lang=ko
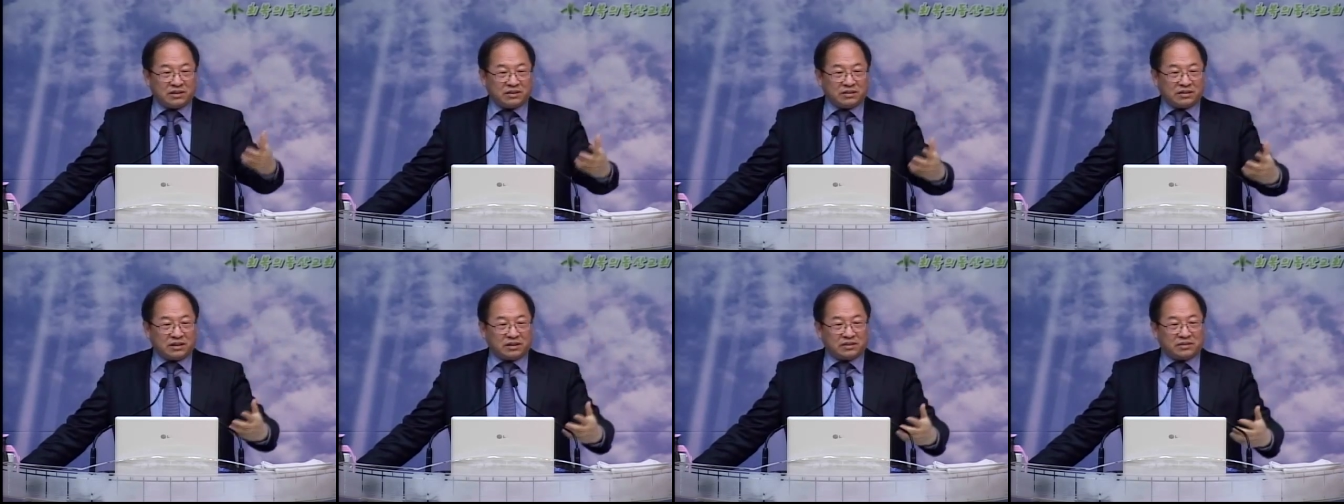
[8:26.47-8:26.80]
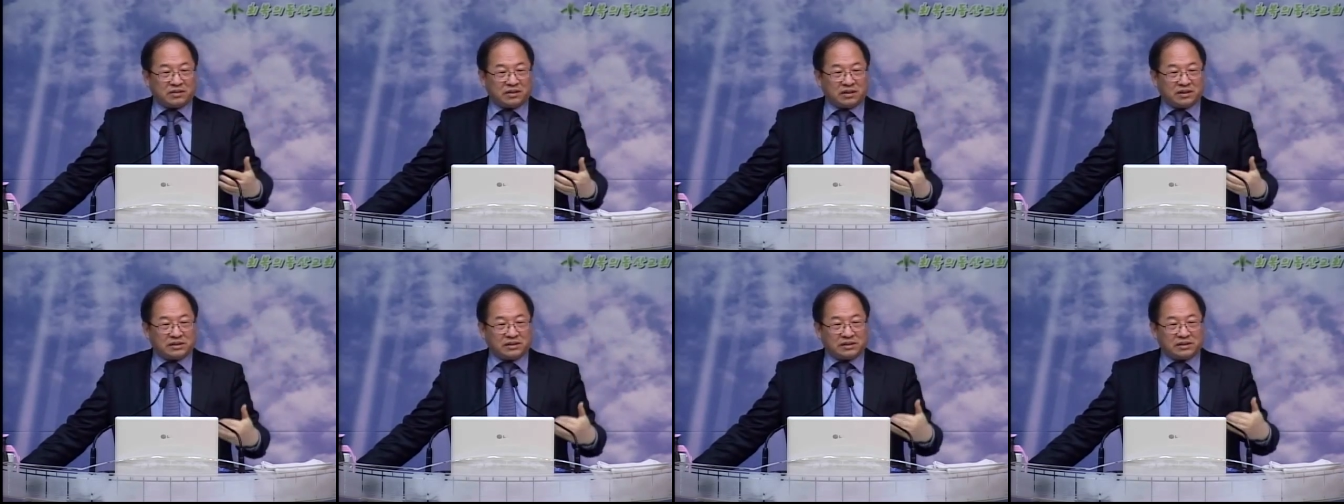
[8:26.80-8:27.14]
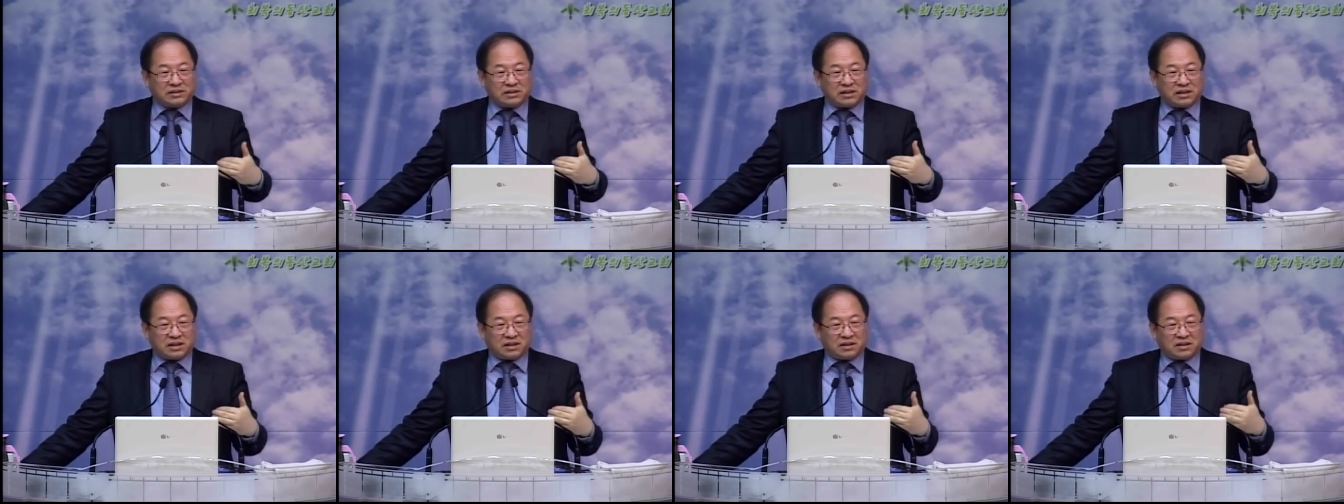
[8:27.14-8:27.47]
일어나는 것
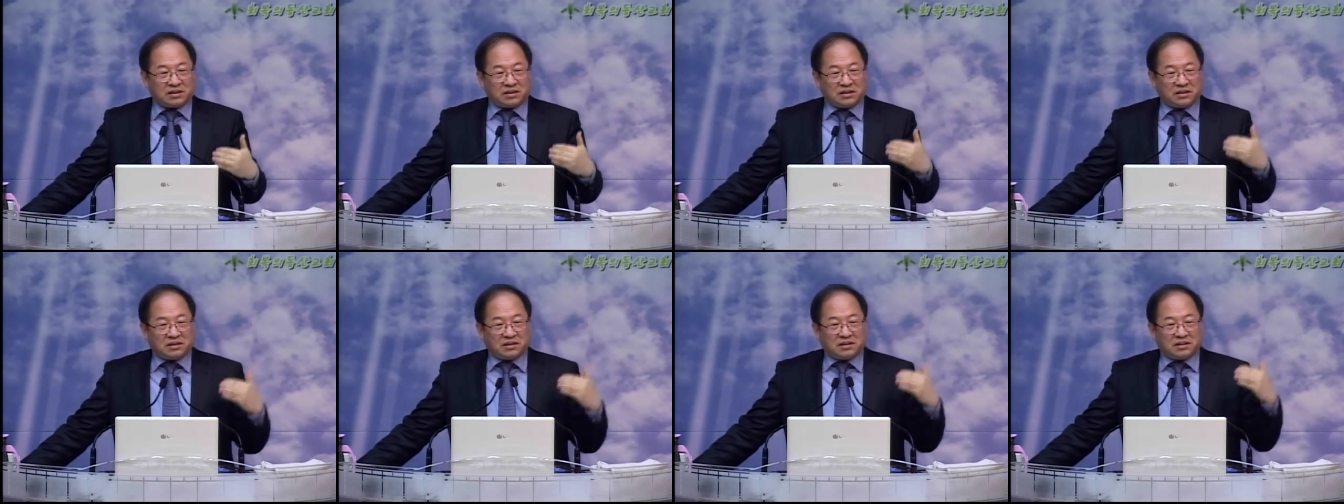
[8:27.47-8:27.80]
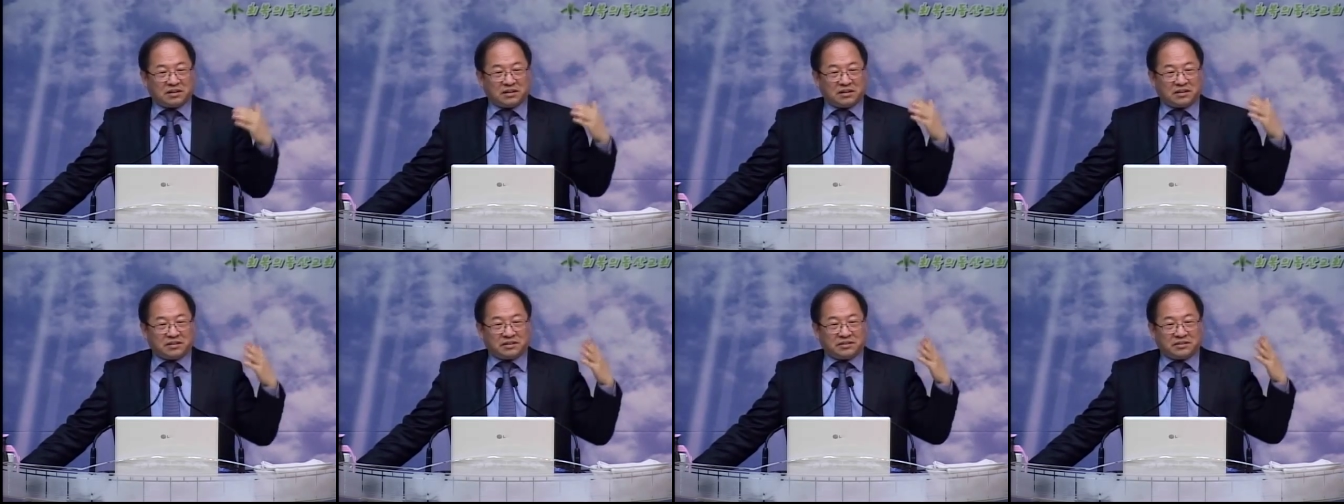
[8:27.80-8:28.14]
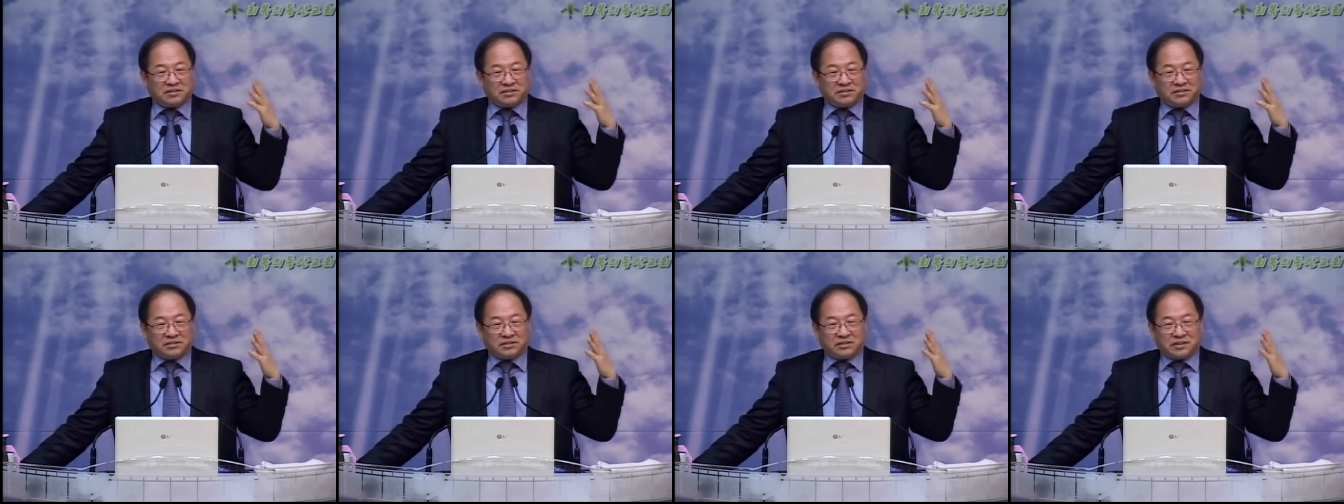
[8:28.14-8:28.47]
같은데,
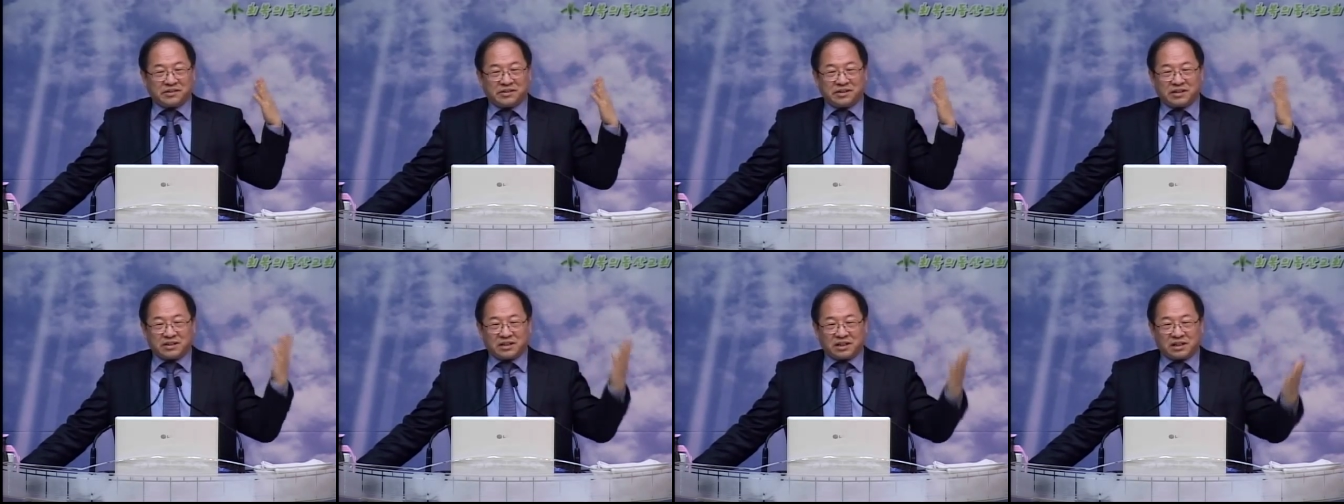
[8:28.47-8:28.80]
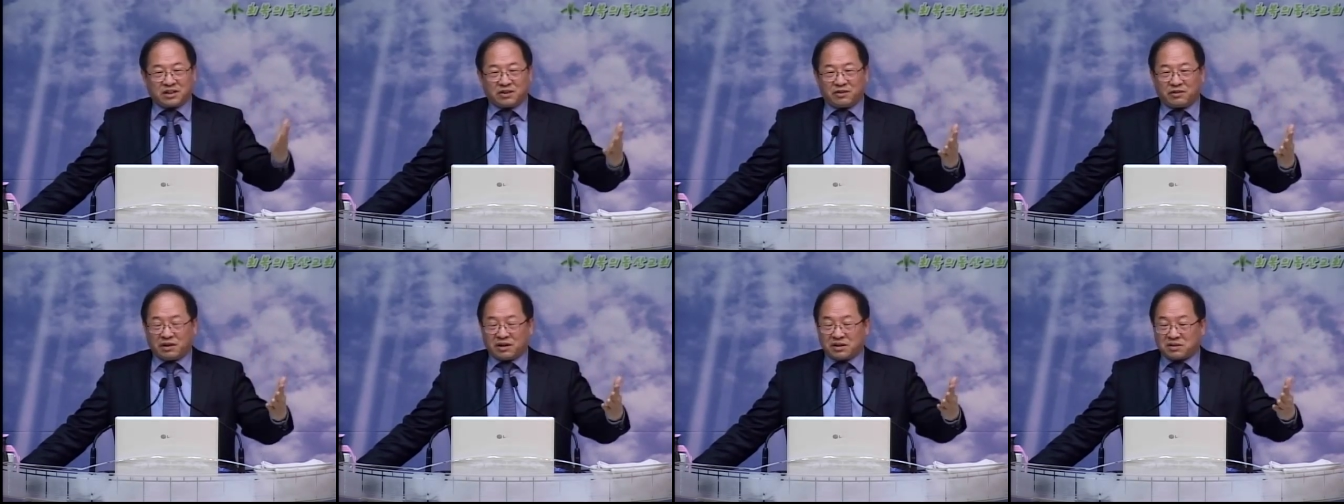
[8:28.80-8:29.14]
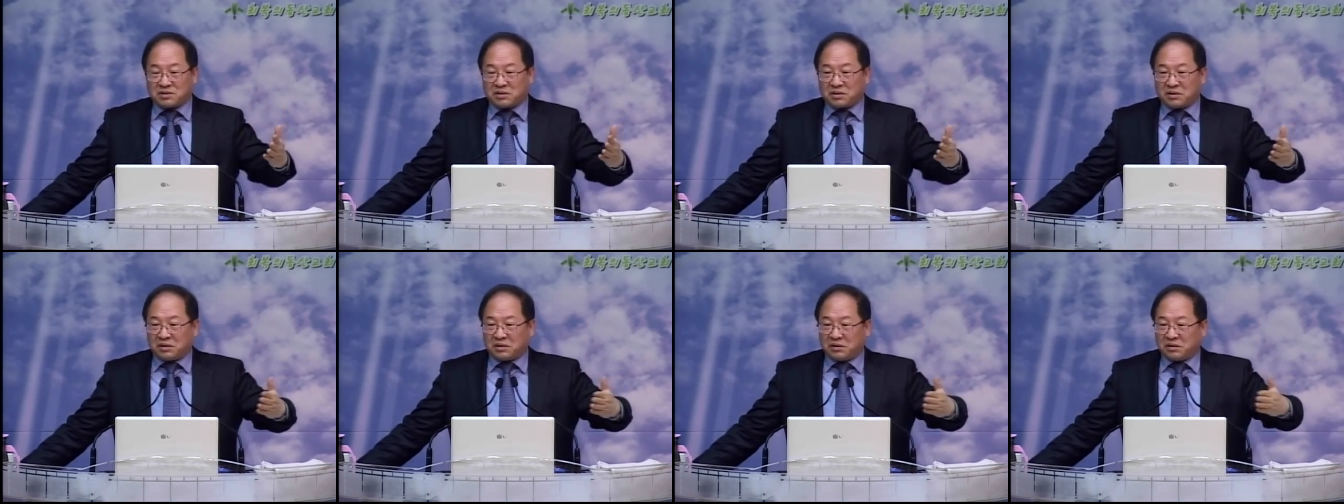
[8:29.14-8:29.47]
천사장이
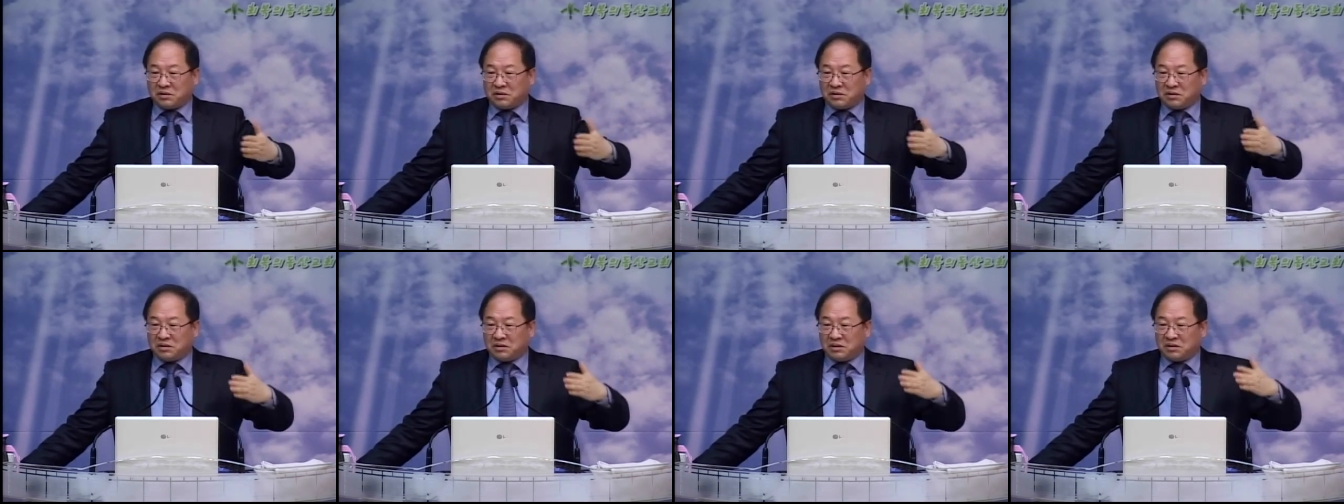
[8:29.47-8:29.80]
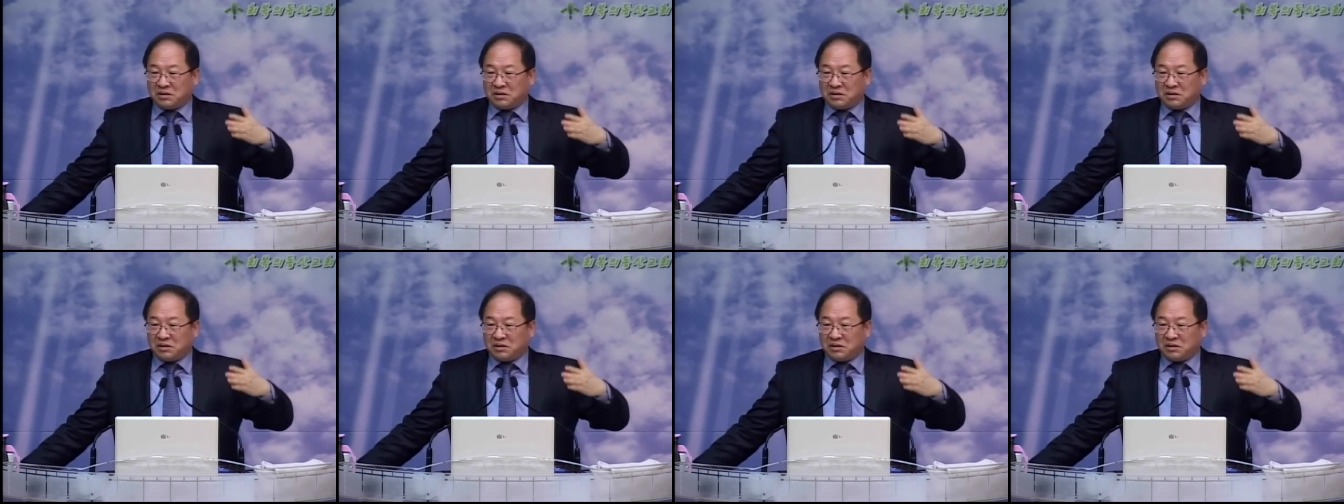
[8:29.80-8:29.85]
와서